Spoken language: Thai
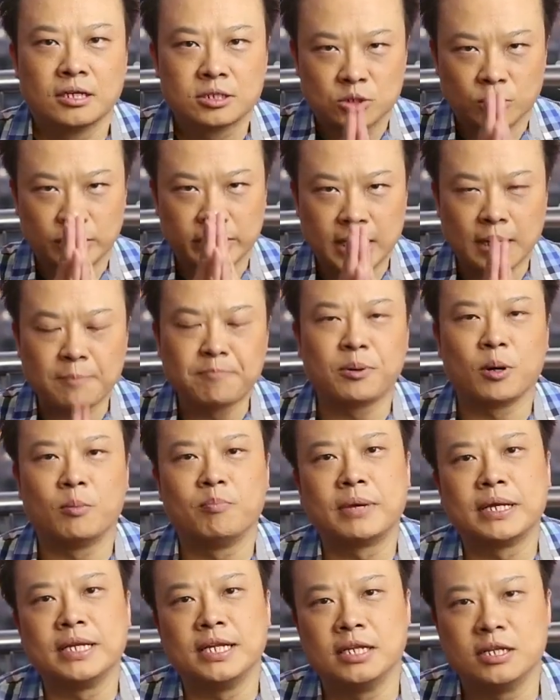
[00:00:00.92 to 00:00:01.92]
สวัสดีครับผม
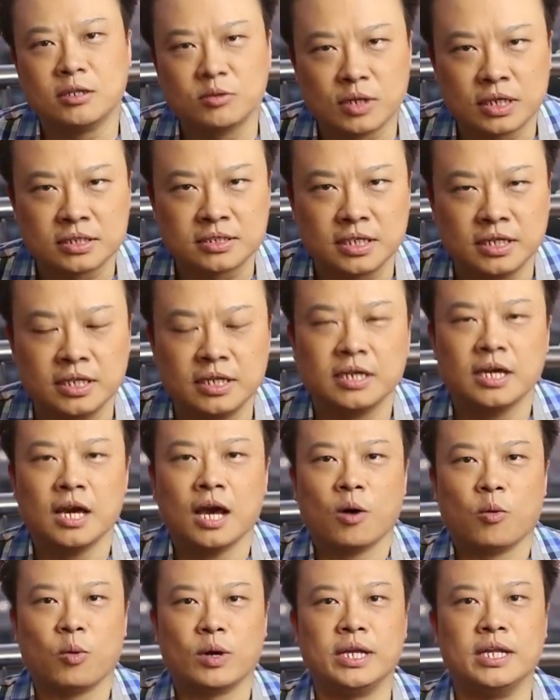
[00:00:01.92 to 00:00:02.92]
บัณฑิตอึ้งรังสี
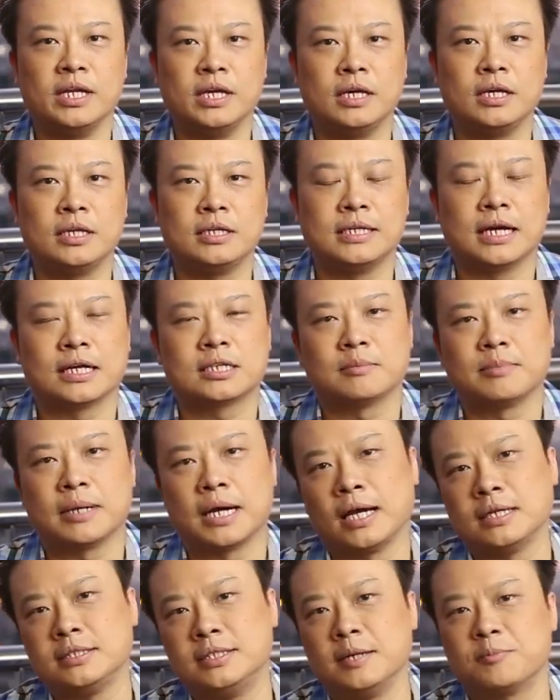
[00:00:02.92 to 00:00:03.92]
วันนี้อยากจะมา
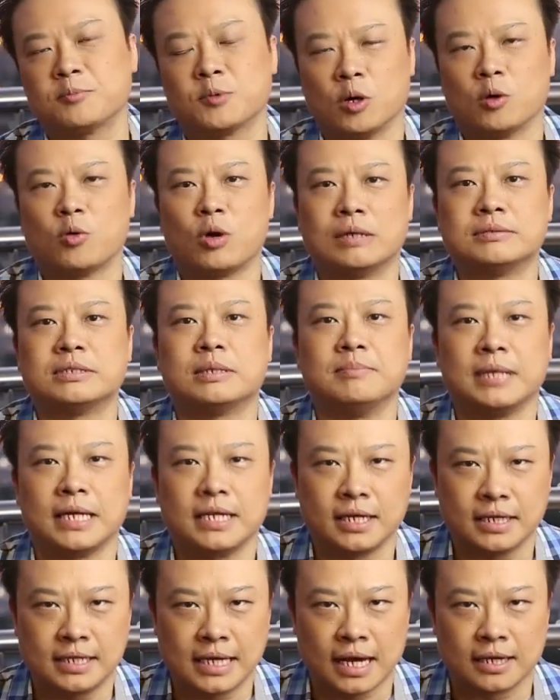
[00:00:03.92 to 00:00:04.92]
ให้ทิปของความสำเร็
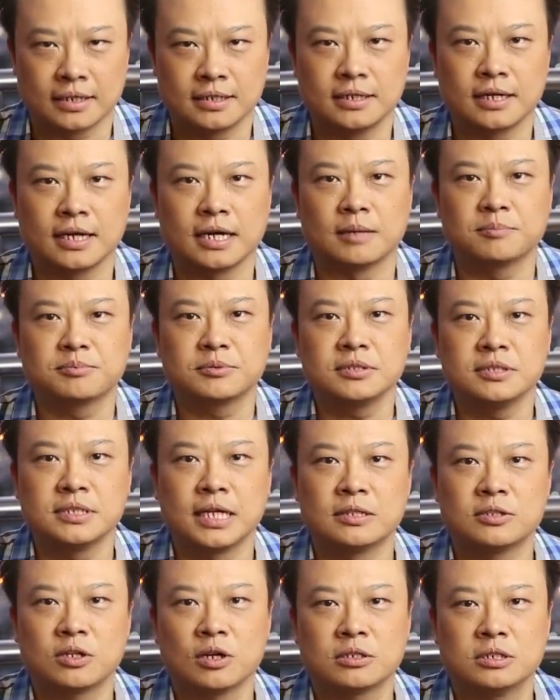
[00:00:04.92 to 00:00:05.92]
จอีกอย่างหนึ่งนะครับ
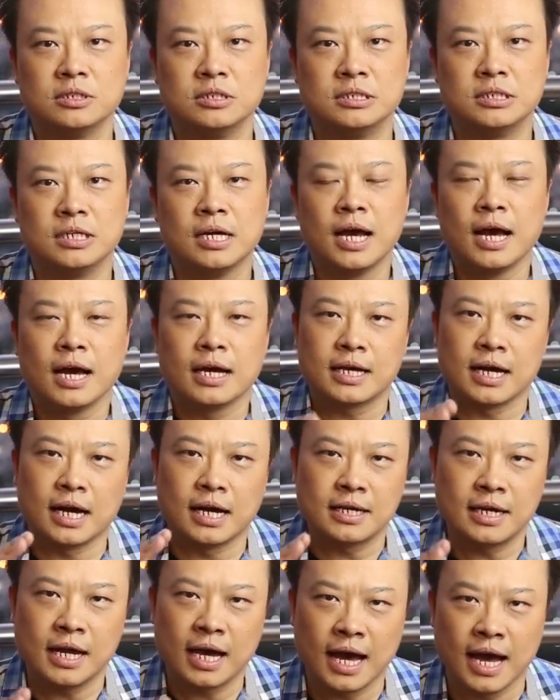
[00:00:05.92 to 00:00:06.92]
นั่นก็คือ
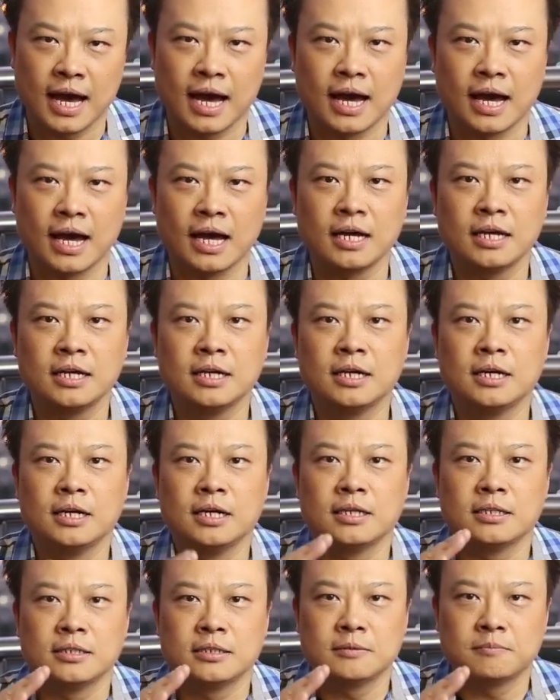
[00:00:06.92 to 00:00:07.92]
การหา
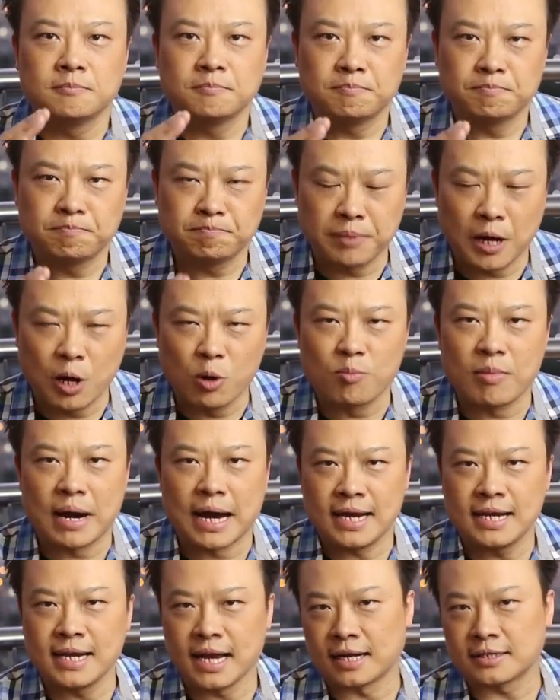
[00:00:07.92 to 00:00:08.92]
เป้าห
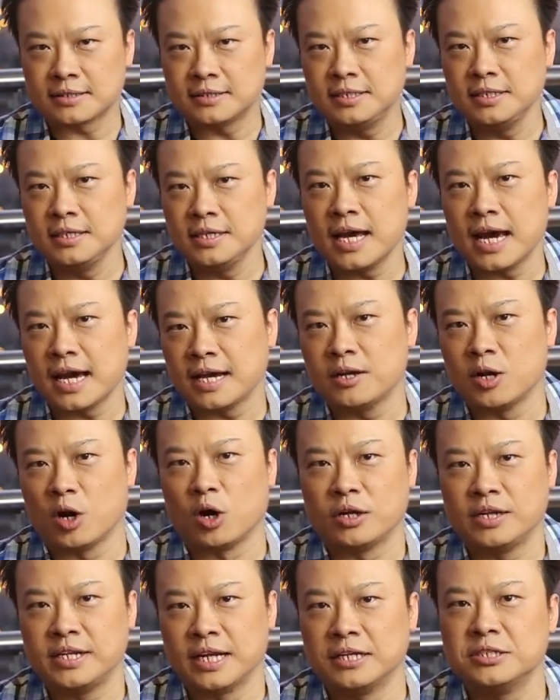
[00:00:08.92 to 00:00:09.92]
มายหลักที่แน่น
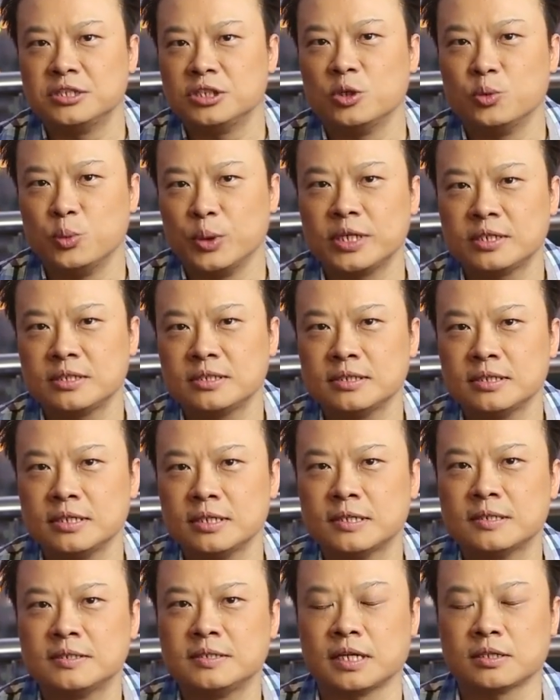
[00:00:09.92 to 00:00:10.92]
อนในชีวิต
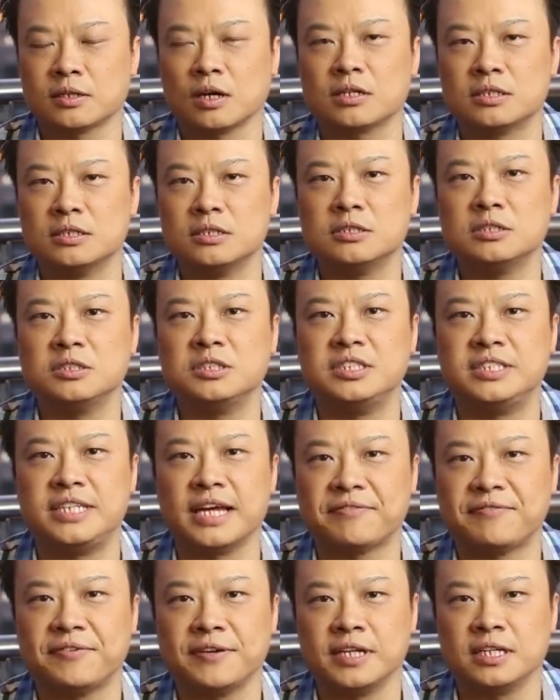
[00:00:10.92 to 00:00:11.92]
นั่นก็คือ
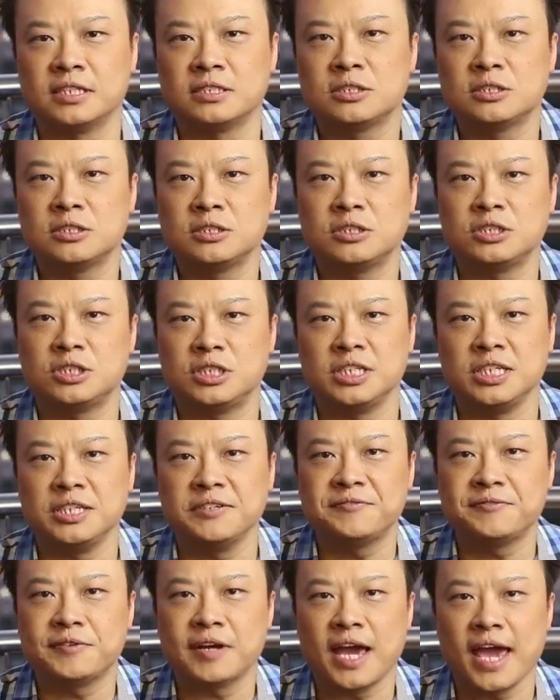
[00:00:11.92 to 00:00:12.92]
definite
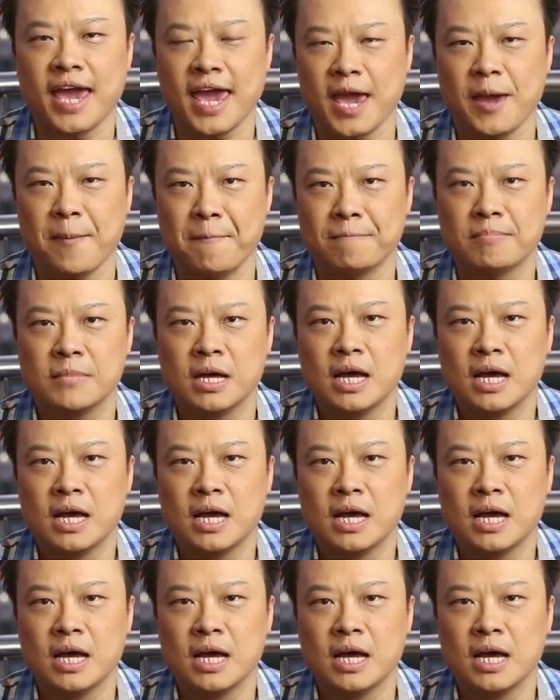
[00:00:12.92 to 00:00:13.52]
chief aim